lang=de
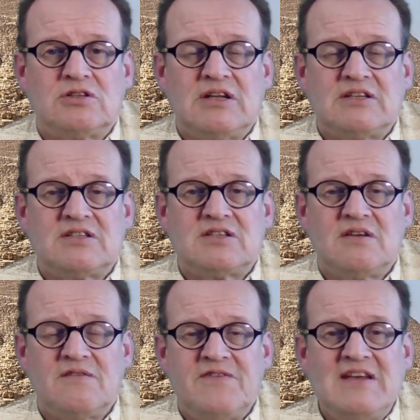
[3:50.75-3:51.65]

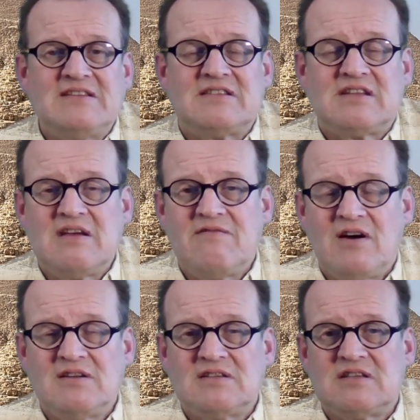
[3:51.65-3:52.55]
Das
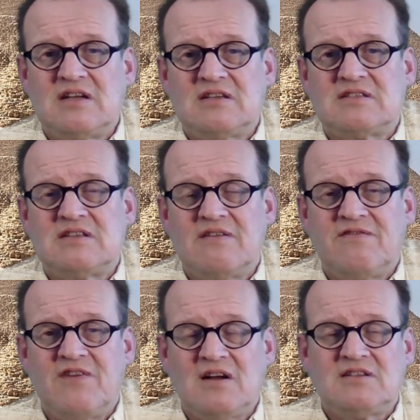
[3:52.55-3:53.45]
Festgewand, das der
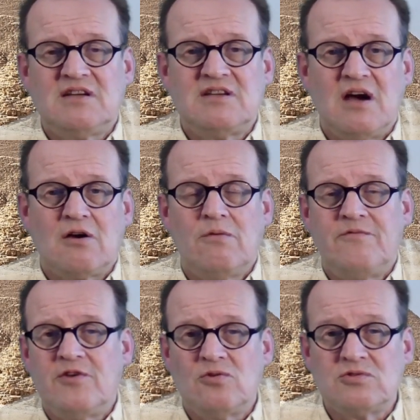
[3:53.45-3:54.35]
Vater
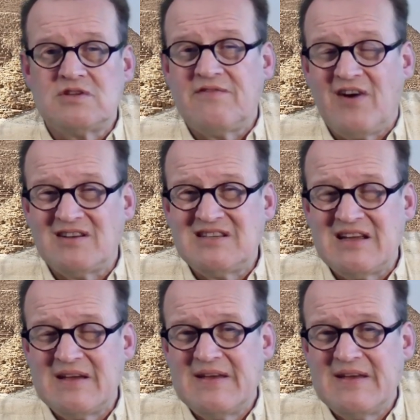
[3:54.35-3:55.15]
Jakob für Josef hatte,